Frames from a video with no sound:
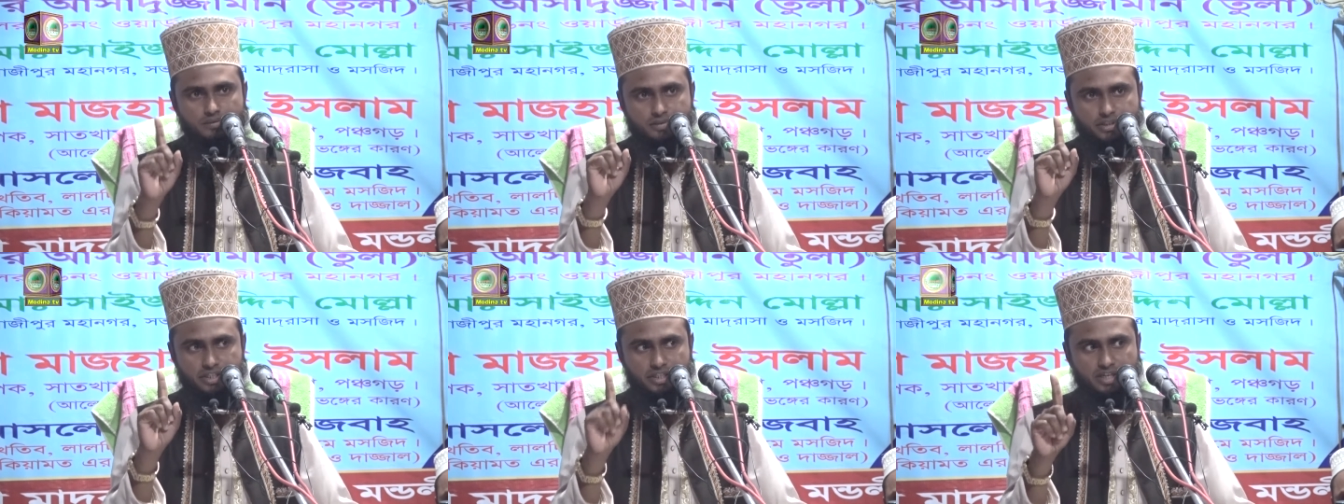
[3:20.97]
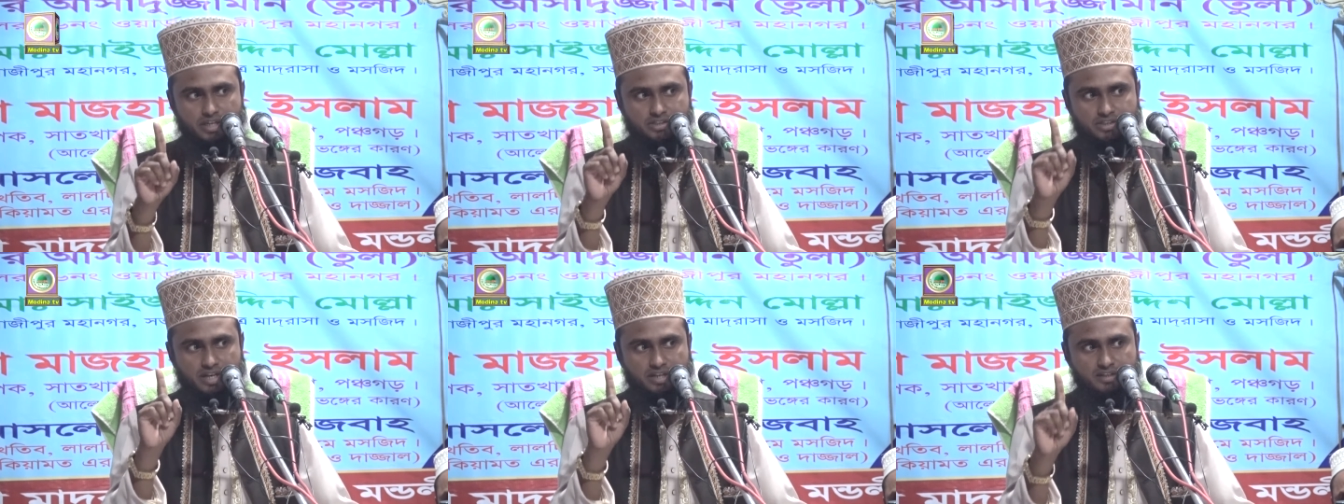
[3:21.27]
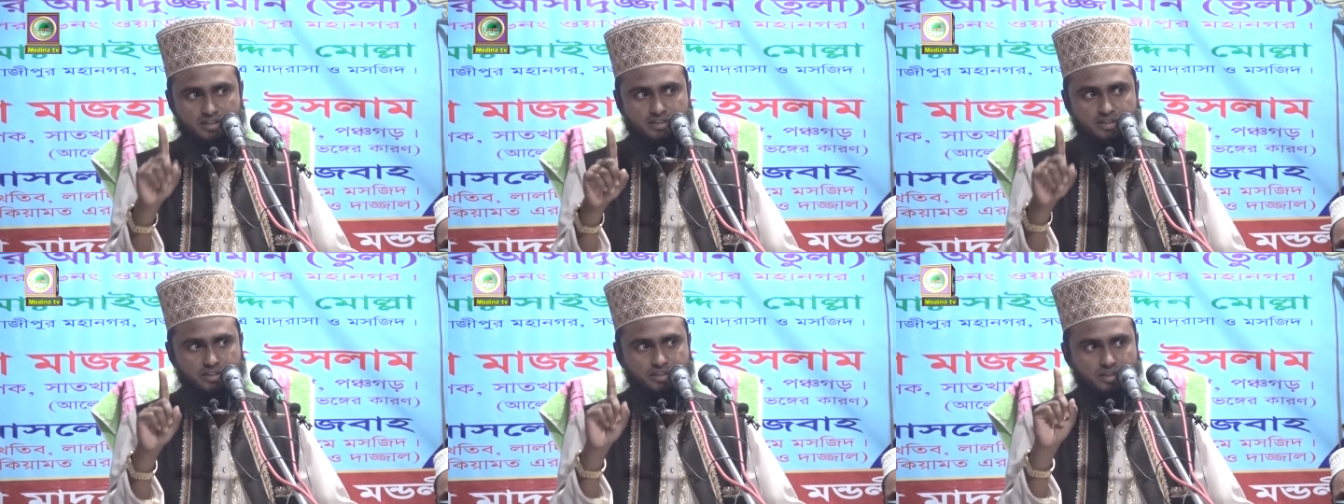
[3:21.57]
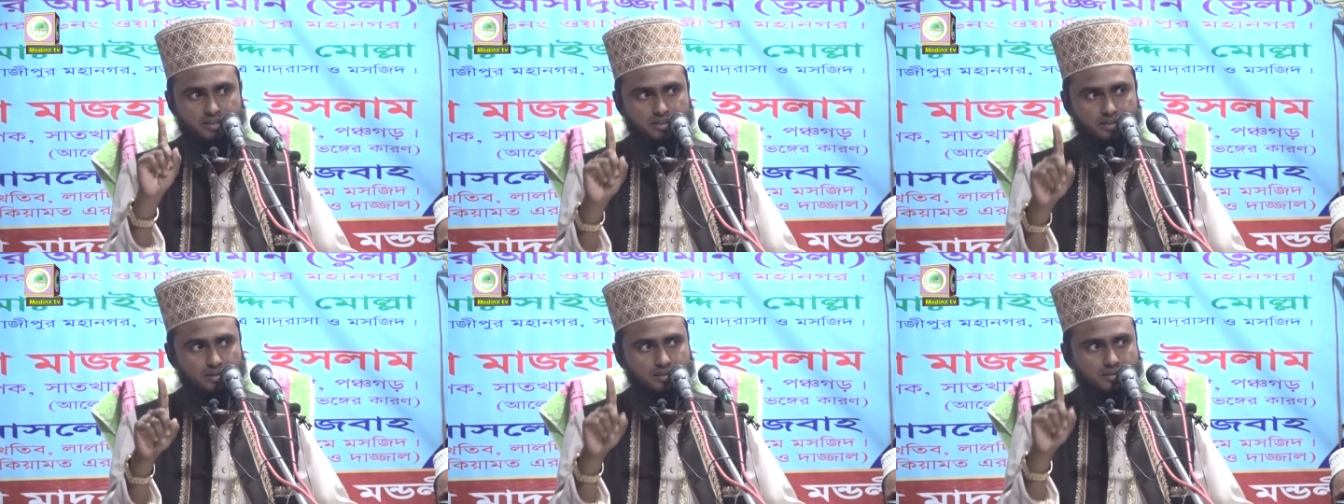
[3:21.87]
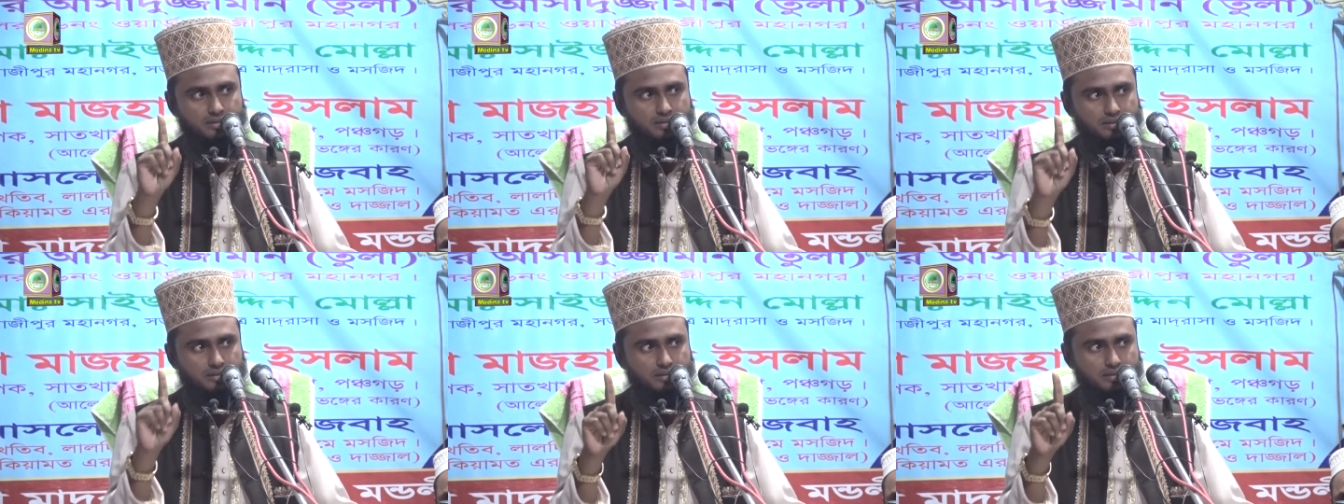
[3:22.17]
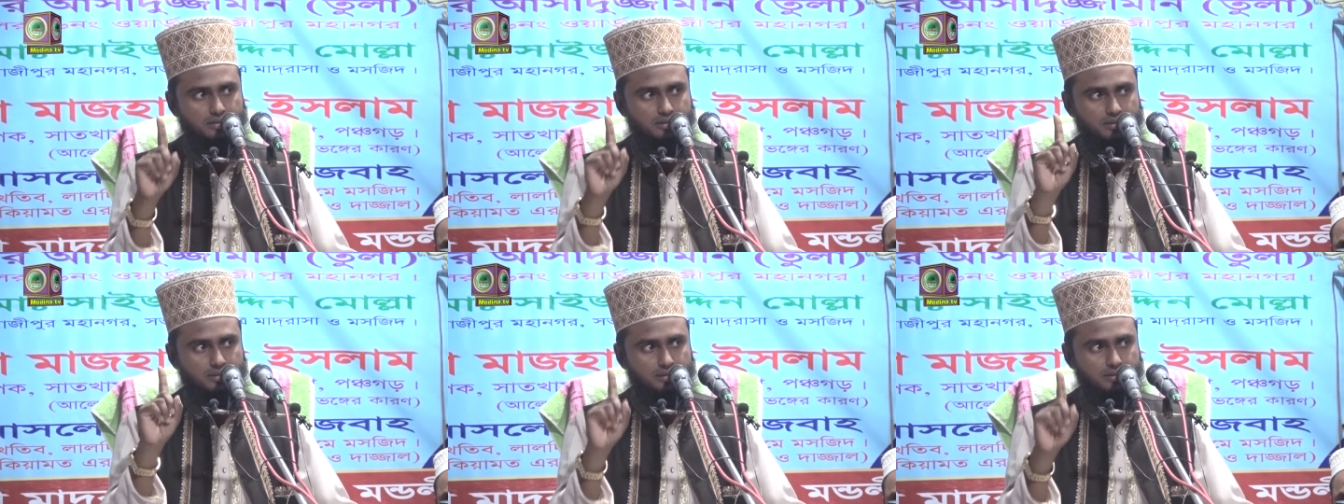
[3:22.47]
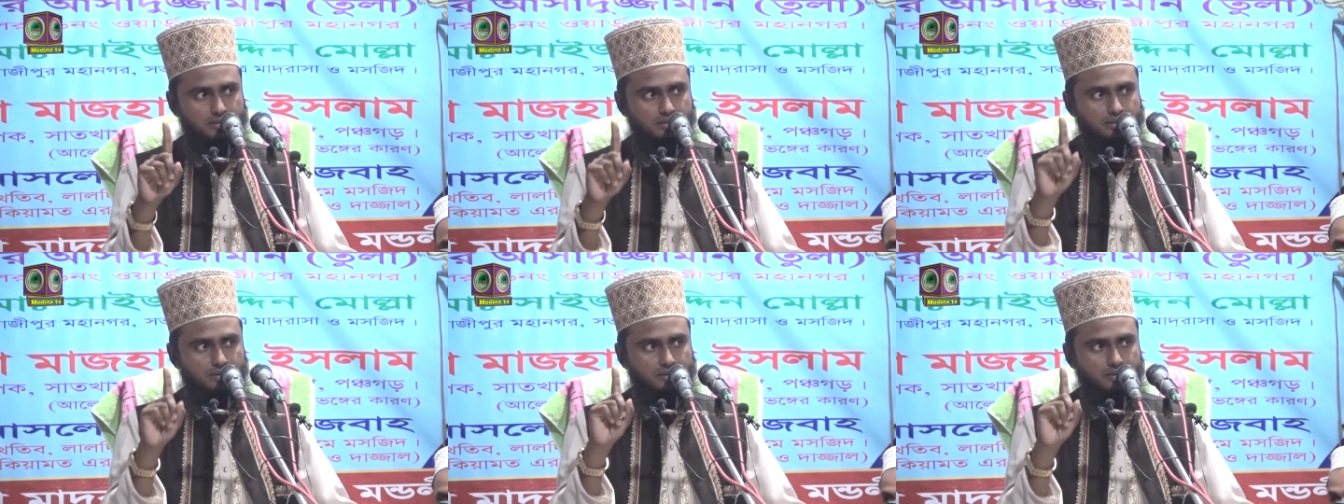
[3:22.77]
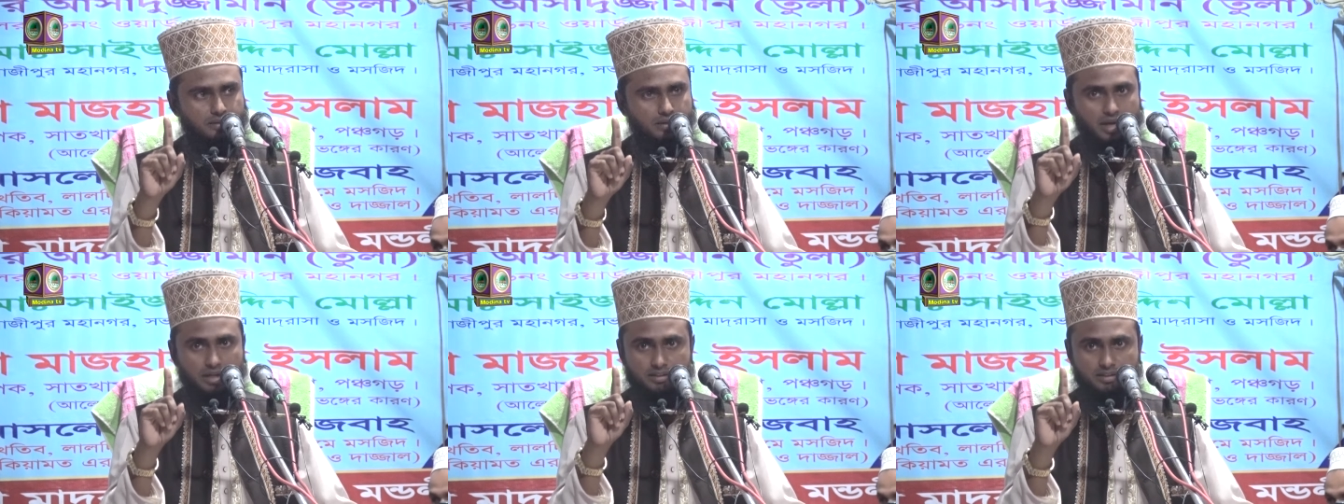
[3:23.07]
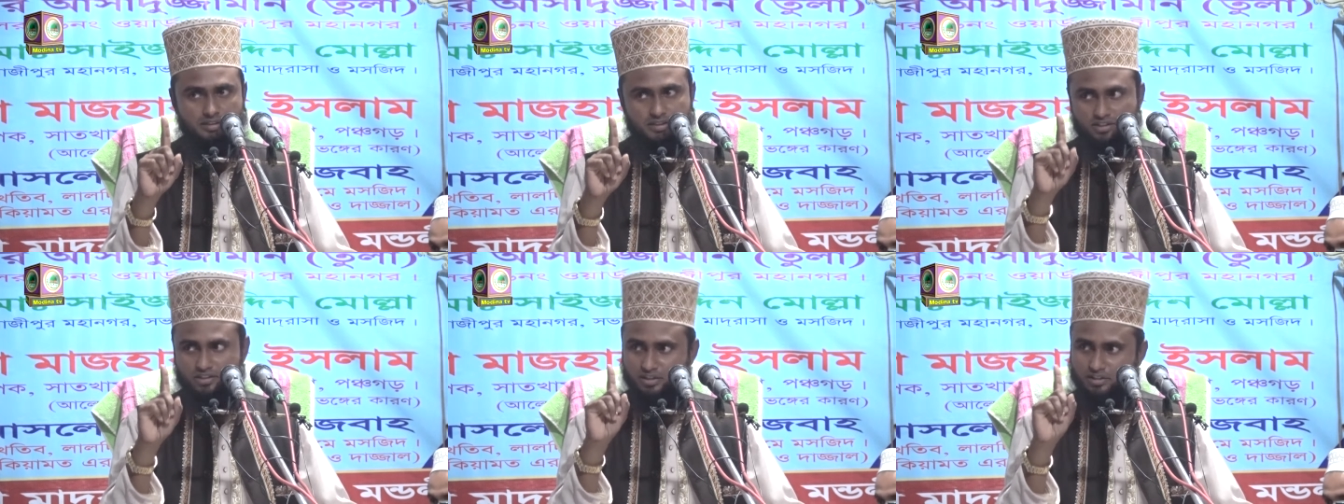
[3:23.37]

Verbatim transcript: ঠিক আছে হাদিসের সাথে হাদিসের